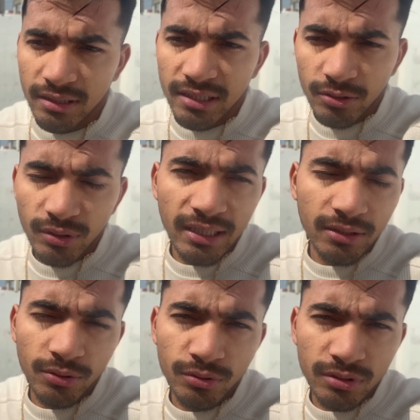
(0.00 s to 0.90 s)
किसी को
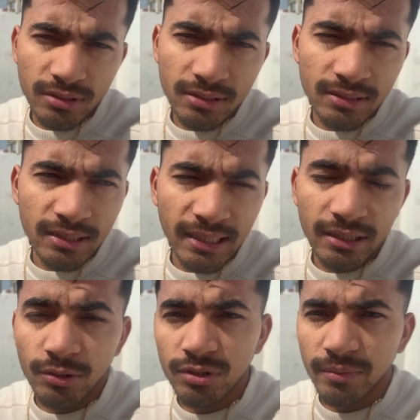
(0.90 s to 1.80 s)
देखते हो
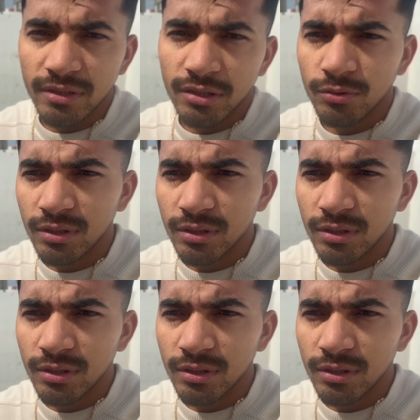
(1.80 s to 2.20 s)
सीखते हो समझते हो